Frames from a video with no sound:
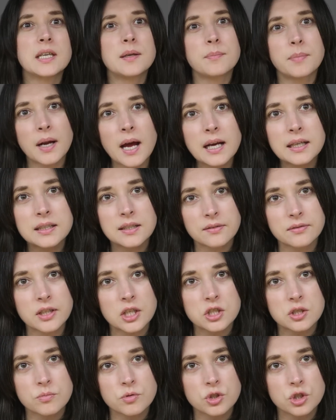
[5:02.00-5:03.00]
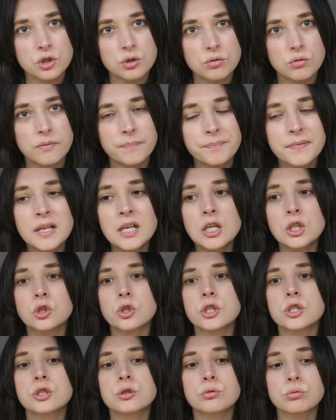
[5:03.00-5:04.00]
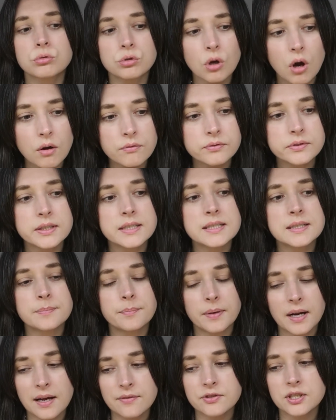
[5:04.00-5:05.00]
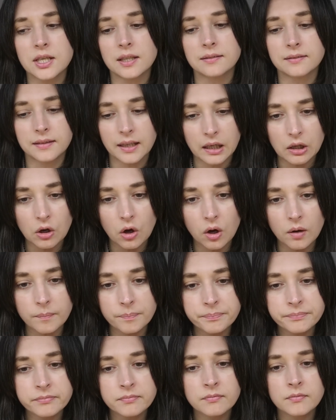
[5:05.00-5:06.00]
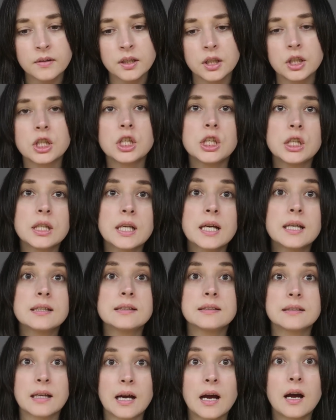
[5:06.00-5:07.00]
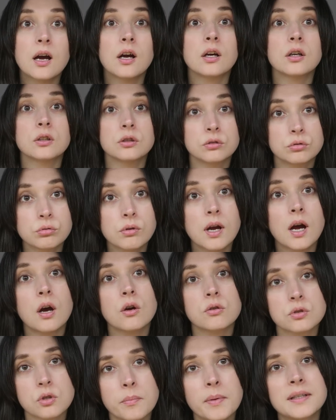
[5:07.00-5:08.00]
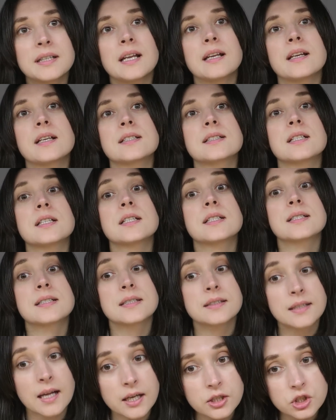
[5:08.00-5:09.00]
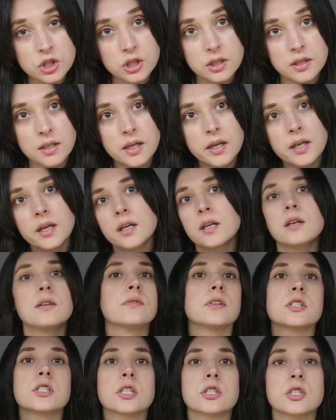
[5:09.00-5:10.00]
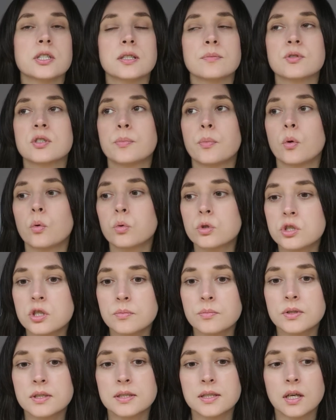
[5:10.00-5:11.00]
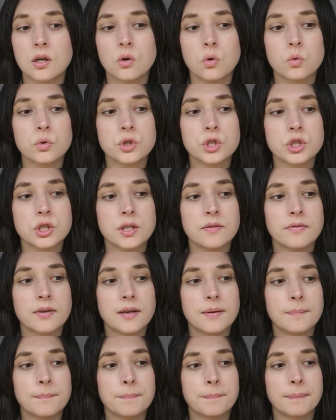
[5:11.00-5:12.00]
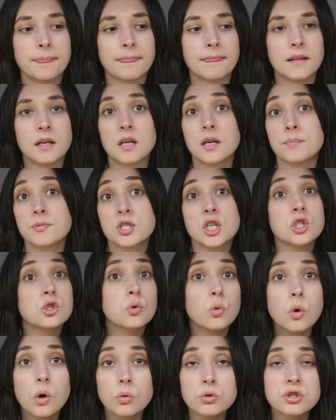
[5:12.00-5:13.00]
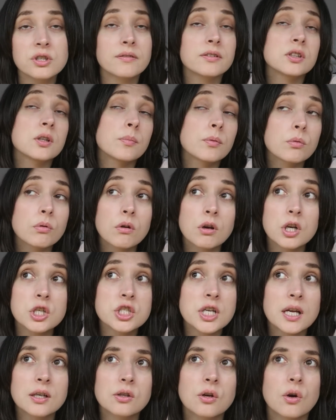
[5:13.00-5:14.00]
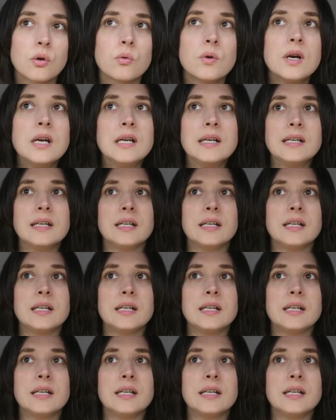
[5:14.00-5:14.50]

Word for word: jak jej braknie w naszym życiu, to jest cudowny sprawdzian tego, ile ta druga osoba dla nas znaczy. Wiecie, czasem się pokłócimy z jakąś, nie wiem, e, przyjaciółką, czy nawet dobrą koleżanką